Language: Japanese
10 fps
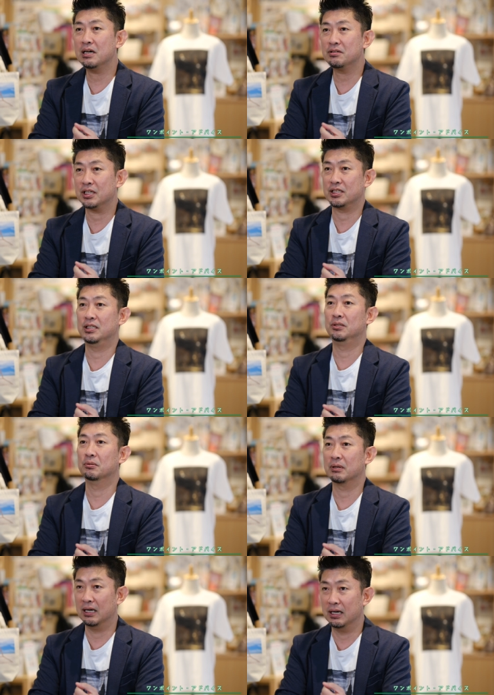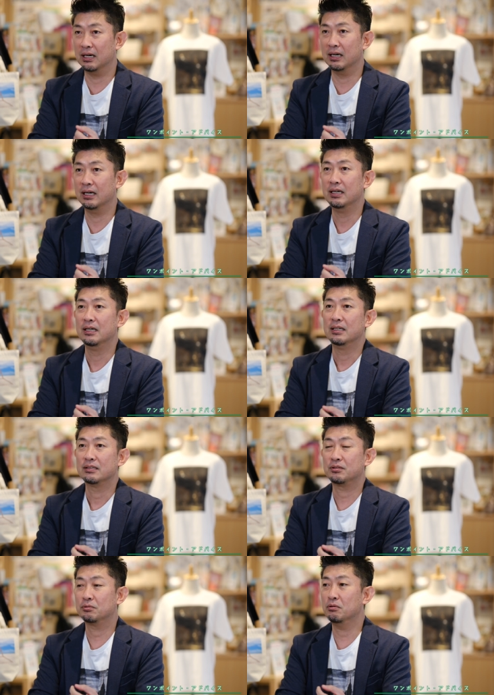ある写真とか
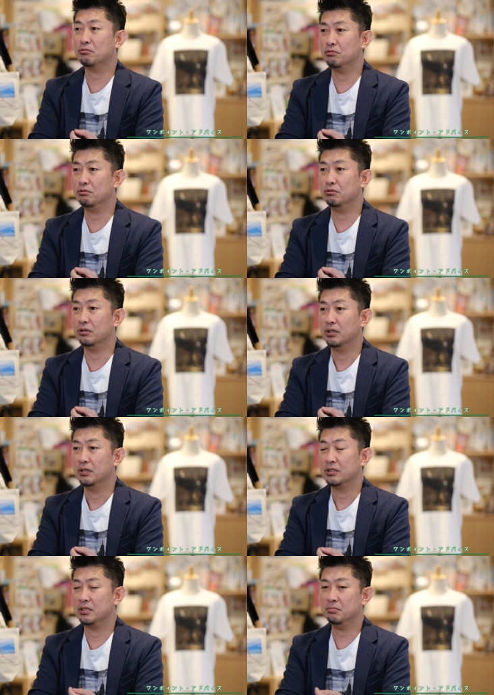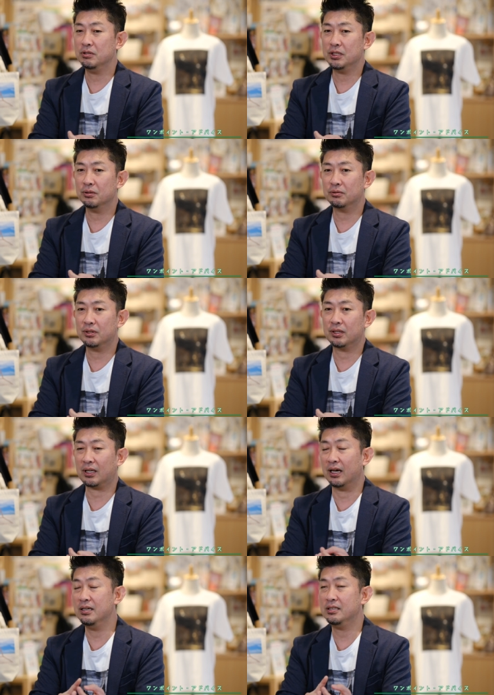すごく自分にとって
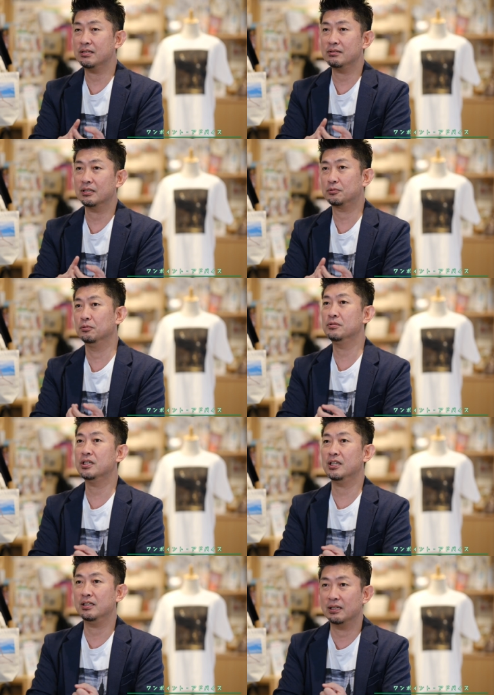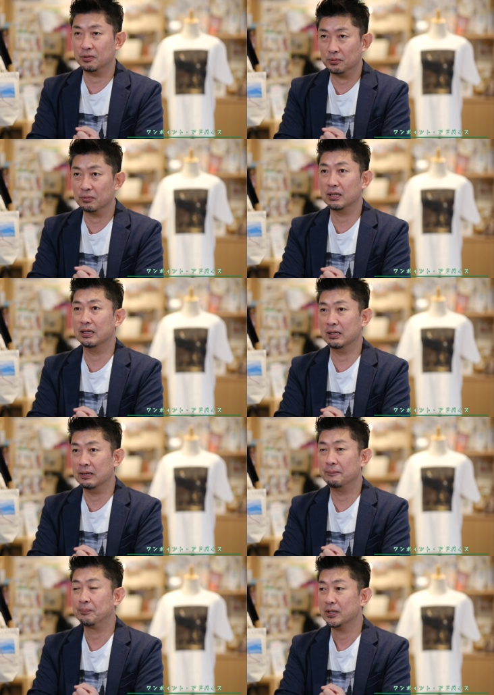大切な存在であると
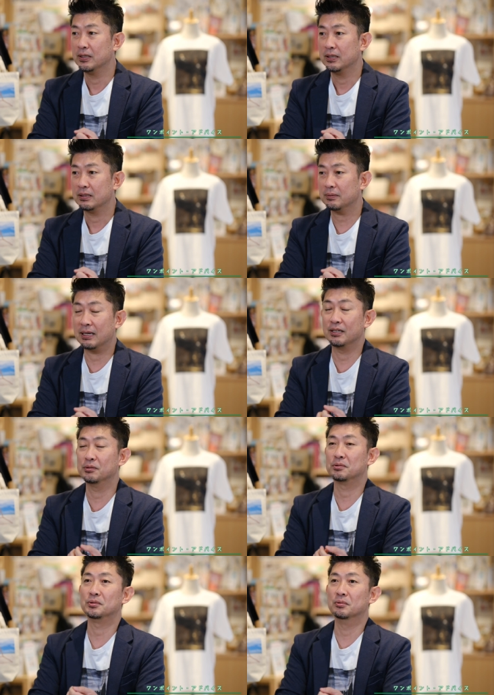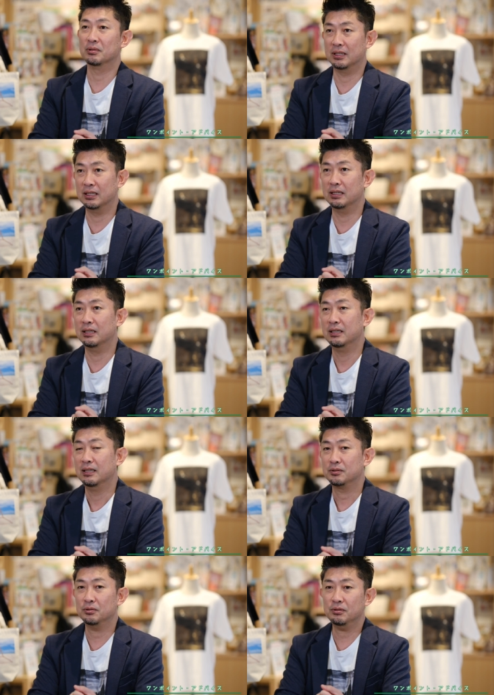か多分家族とか
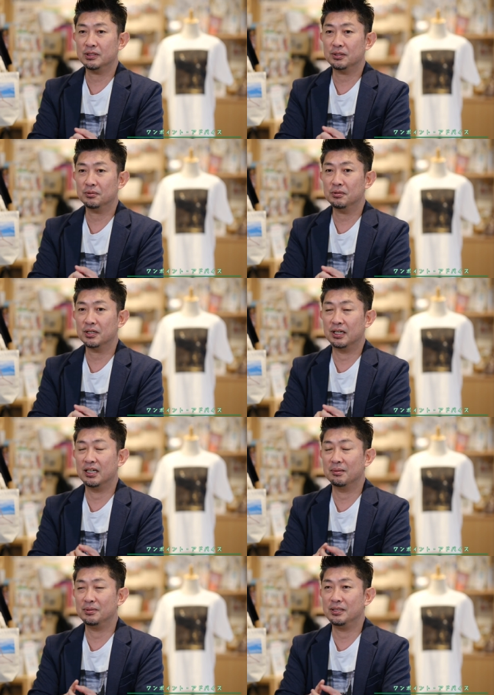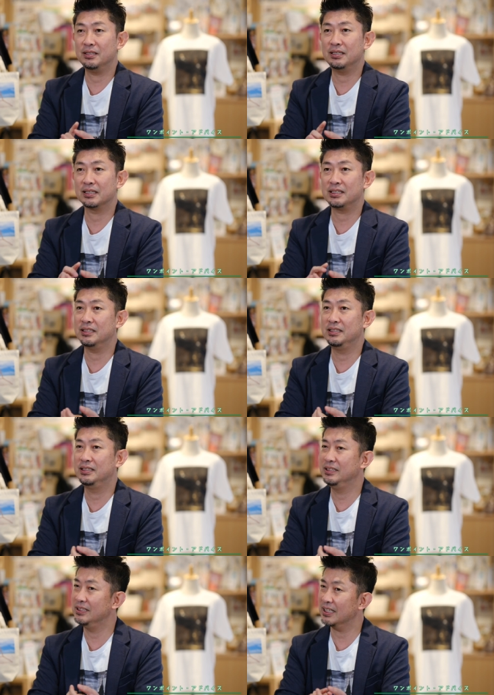そういったところから選びがち
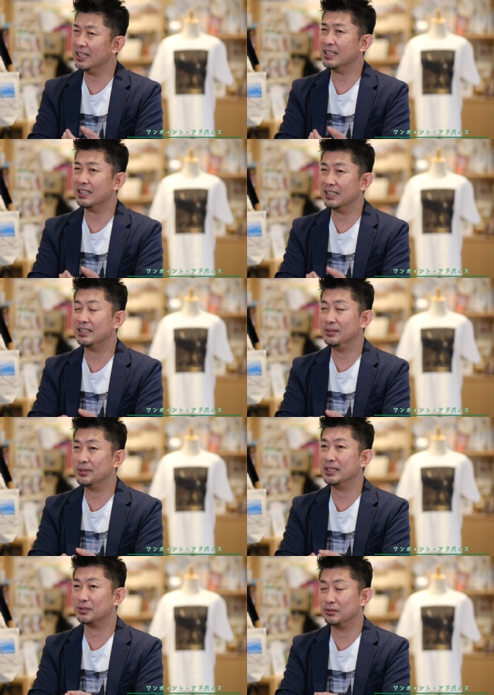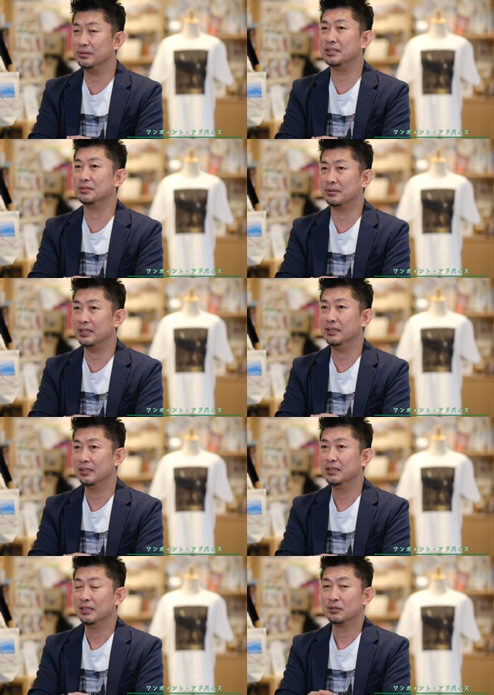じゃないかなっていう気がするんですよね。
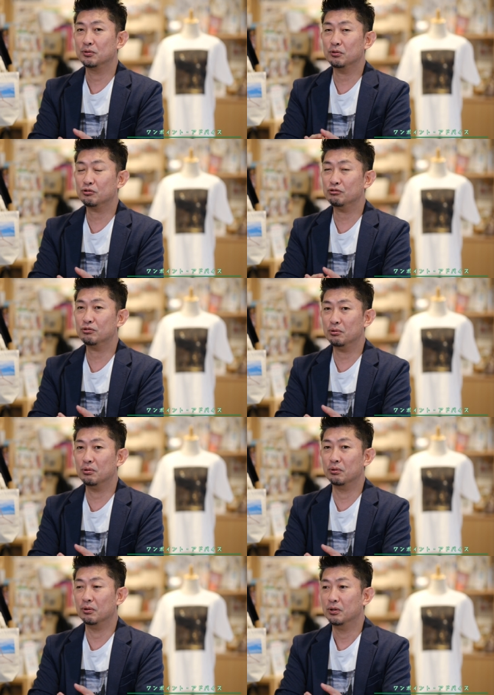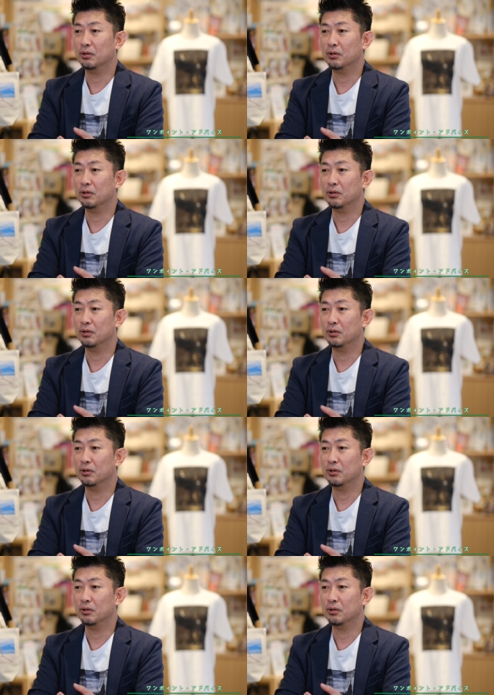そうすると